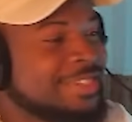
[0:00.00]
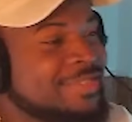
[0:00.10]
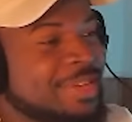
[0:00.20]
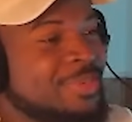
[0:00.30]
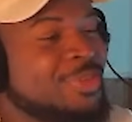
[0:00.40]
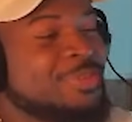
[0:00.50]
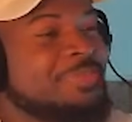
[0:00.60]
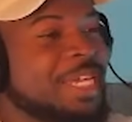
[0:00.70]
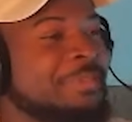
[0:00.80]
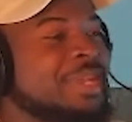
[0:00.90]
C'est vraiment le
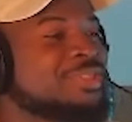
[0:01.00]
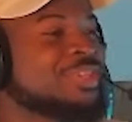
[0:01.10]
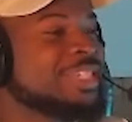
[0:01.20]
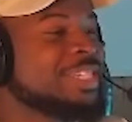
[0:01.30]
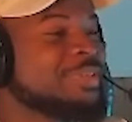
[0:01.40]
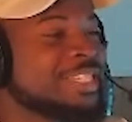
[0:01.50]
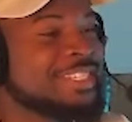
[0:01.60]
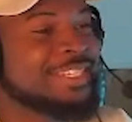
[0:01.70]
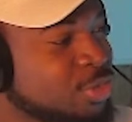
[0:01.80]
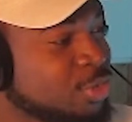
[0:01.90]
pire match de John
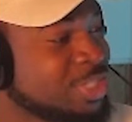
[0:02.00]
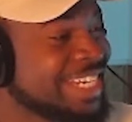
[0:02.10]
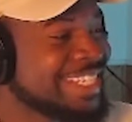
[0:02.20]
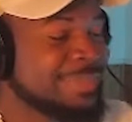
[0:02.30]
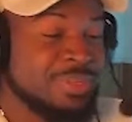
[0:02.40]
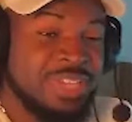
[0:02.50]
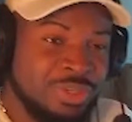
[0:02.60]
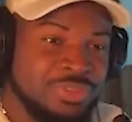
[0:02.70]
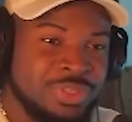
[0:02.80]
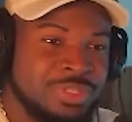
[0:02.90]
Lewis. Le coach a essayé de me
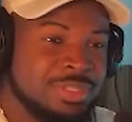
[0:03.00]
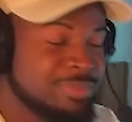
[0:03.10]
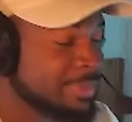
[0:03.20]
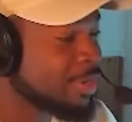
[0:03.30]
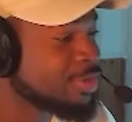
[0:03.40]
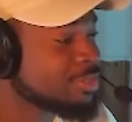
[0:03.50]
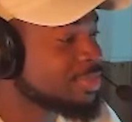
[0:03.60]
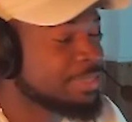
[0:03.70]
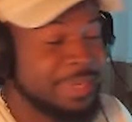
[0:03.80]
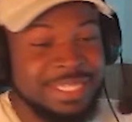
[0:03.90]
faire confiance, mais
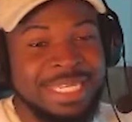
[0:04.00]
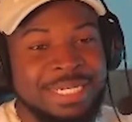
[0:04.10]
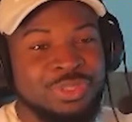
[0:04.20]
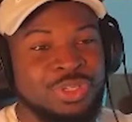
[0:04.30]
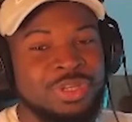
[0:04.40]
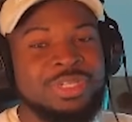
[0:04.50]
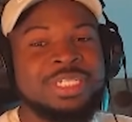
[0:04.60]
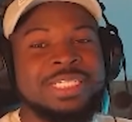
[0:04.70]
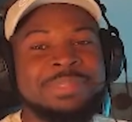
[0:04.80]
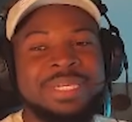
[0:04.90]
malheureusement, j'ai pas été à la hauteur.